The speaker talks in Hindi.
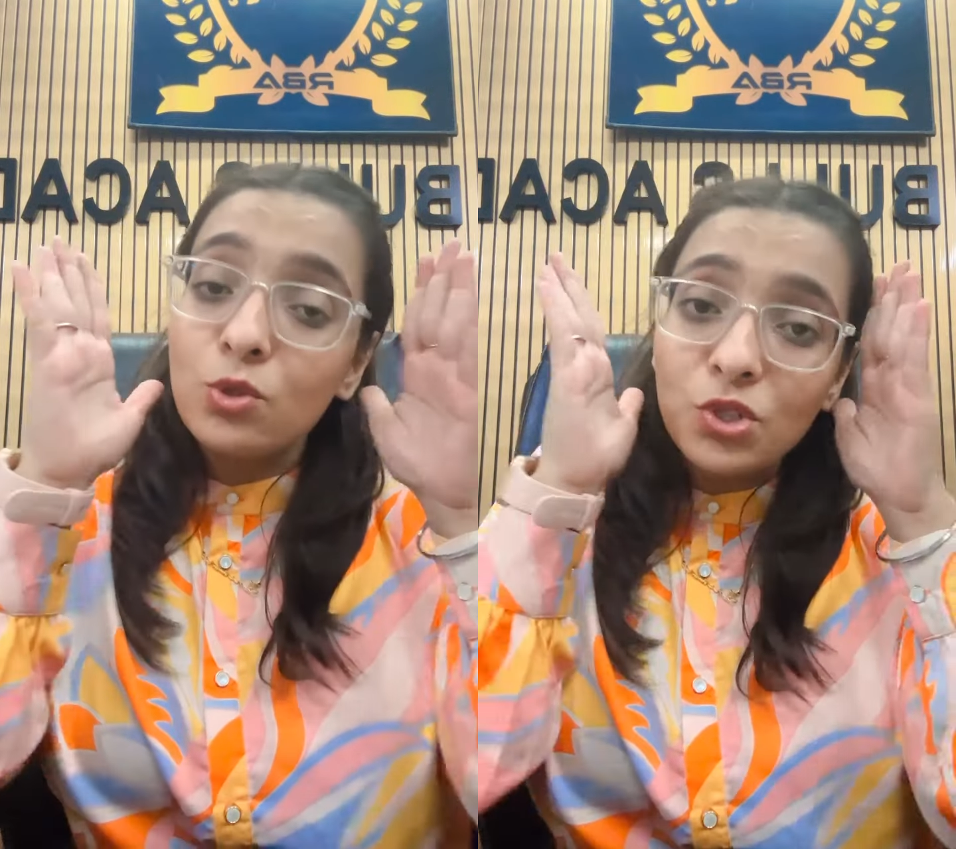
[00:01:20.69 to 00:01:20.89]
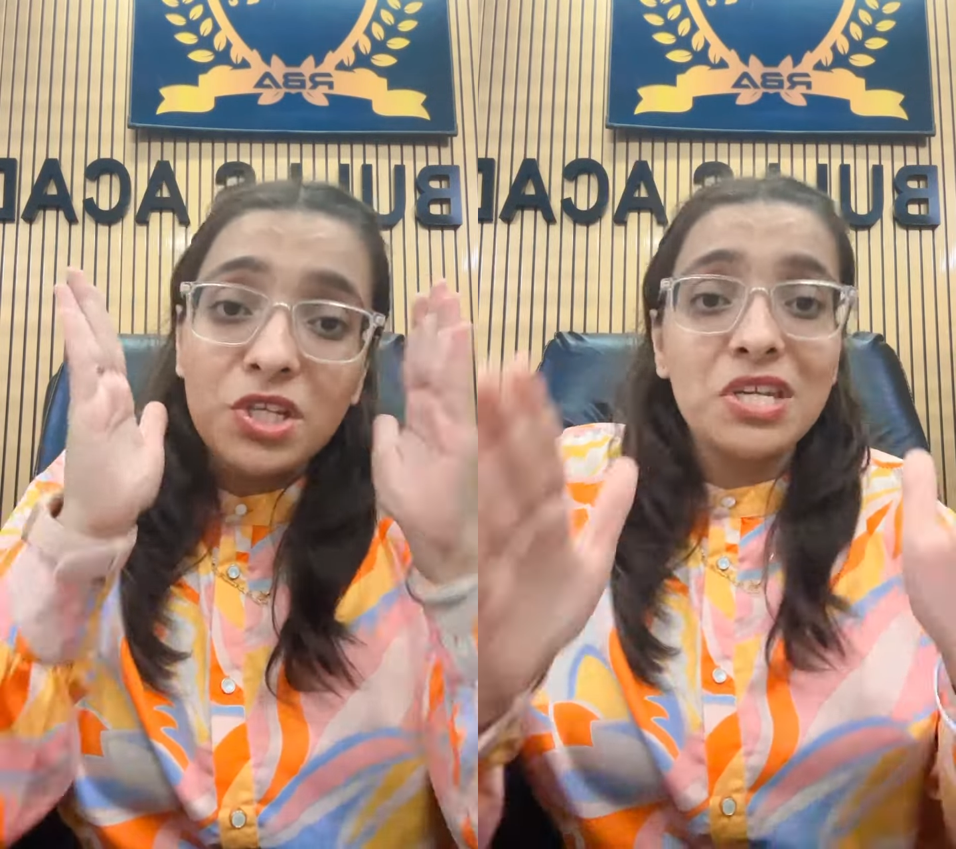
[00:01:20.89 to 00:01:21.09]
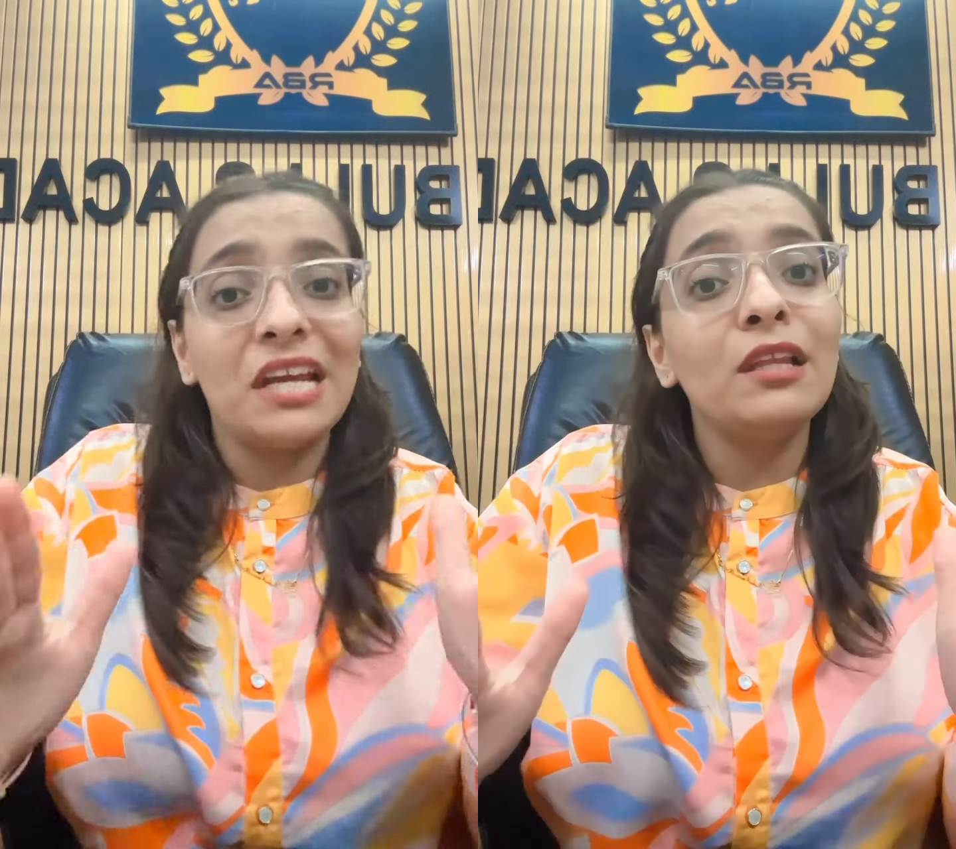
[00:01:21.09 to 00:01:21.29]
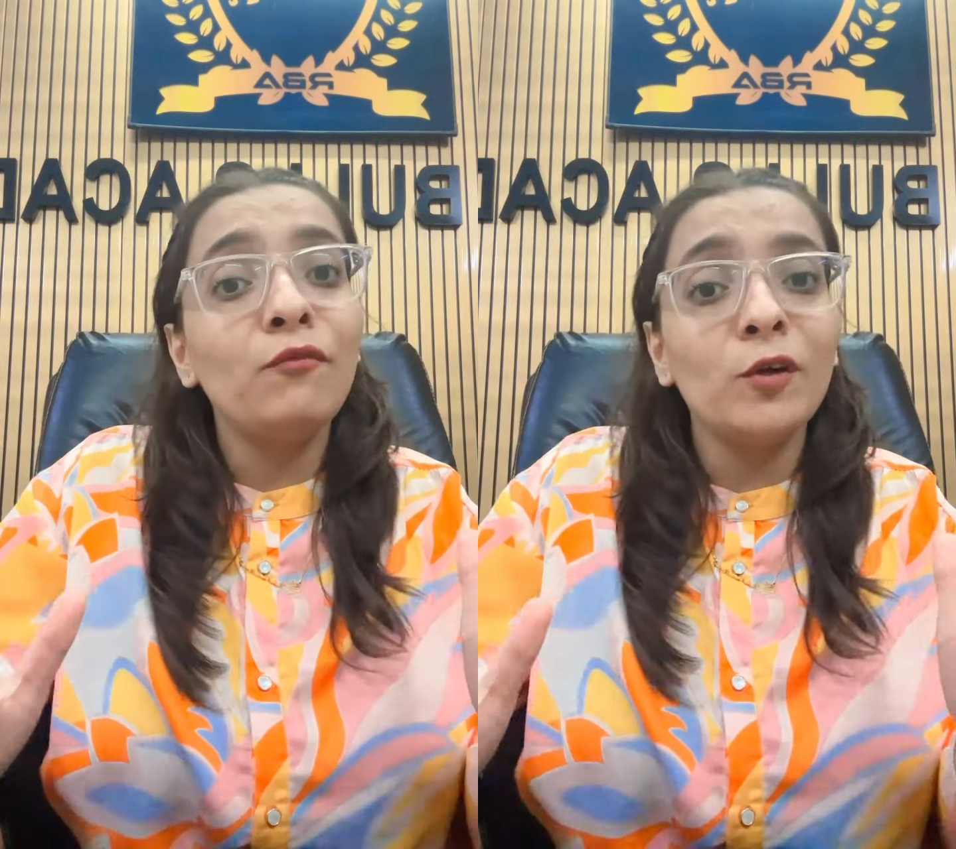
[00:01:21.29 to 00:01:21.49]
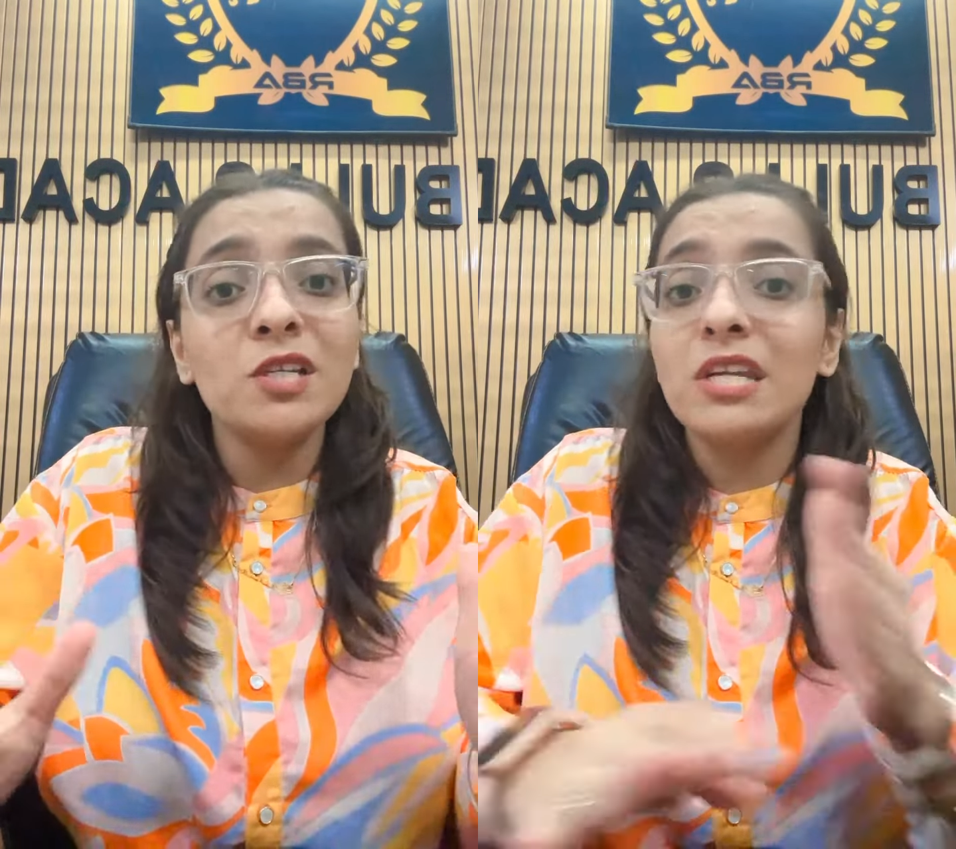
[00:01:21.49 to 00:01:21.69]
सो जस्ट टेक
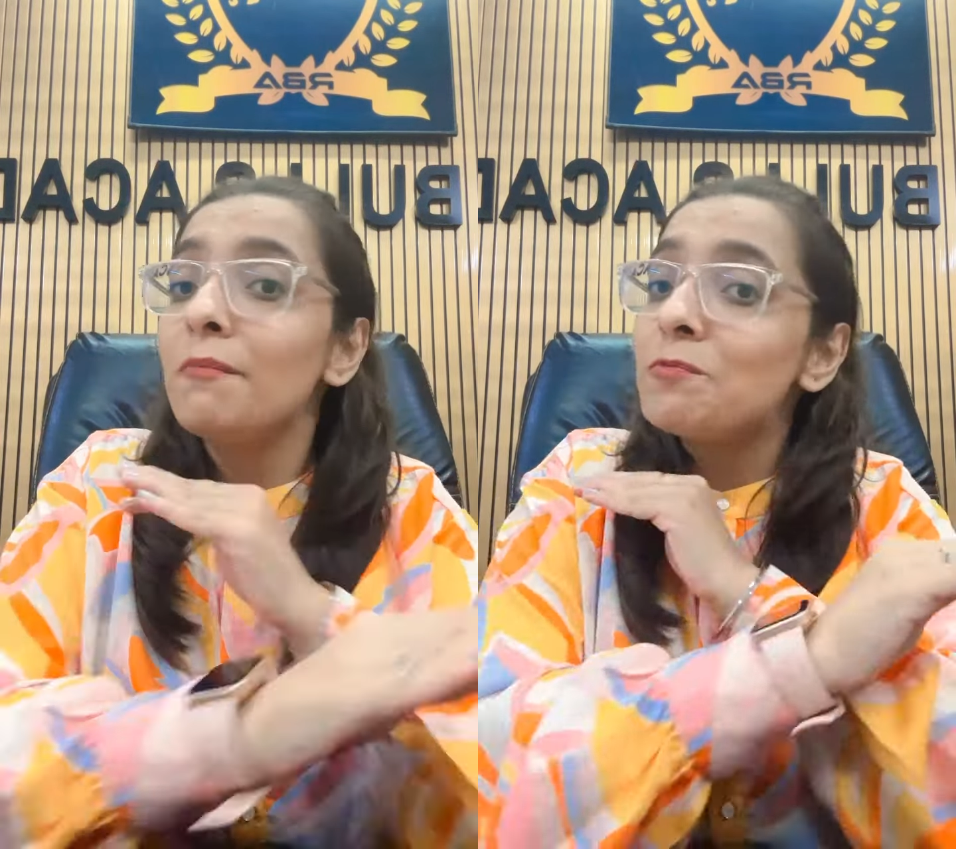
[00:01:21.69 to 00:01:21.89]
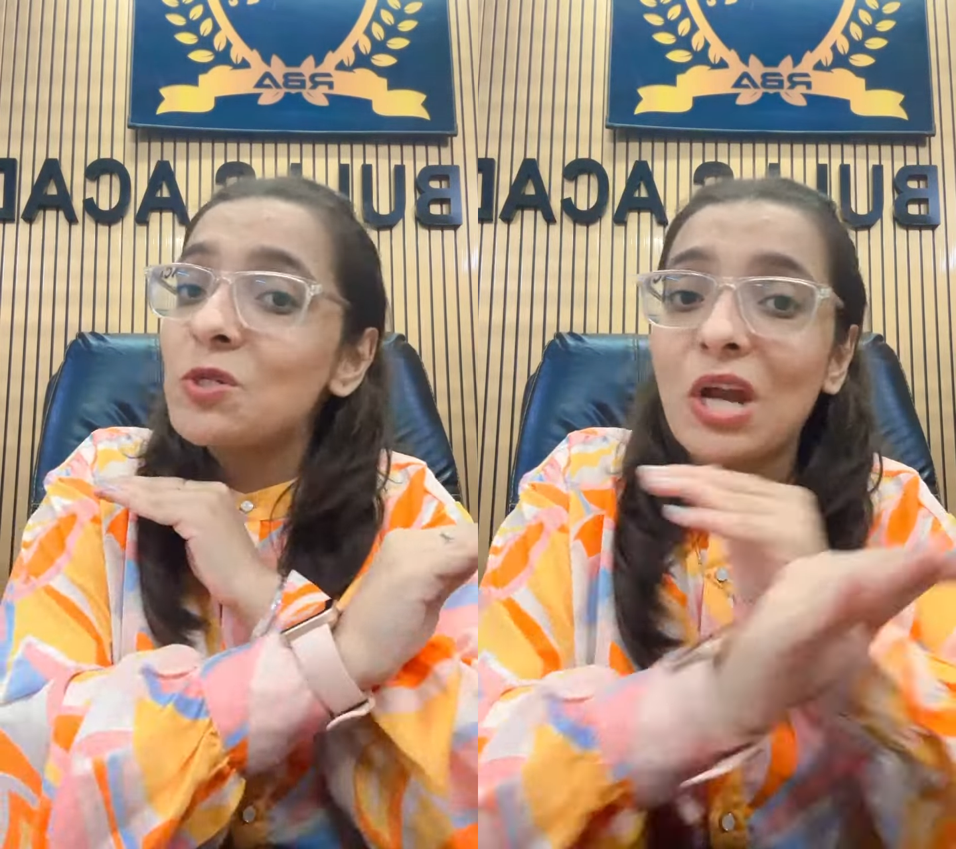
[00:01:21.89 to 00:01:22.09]
द फर्स्ट स्टेप